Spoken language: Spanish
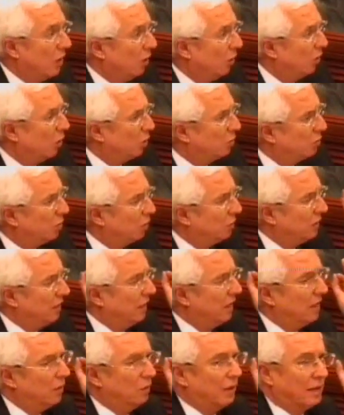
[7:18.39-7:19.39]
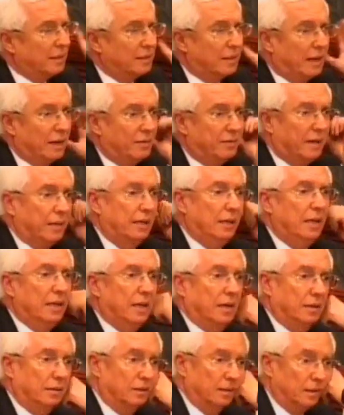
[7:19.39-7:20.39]
Los dos dijeron hasta la
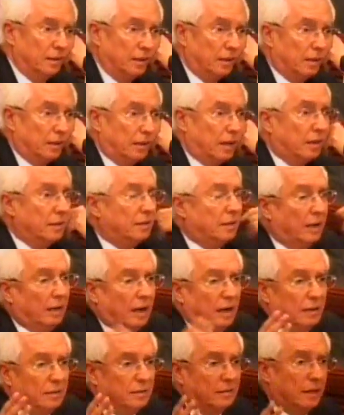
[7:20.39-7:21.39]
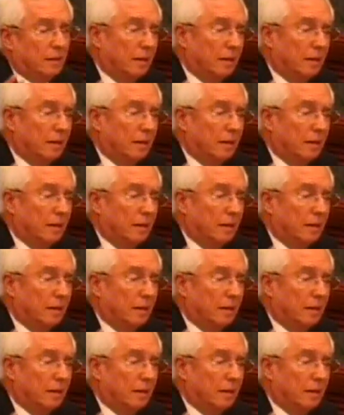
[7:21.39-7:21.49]
fatiga que es que la,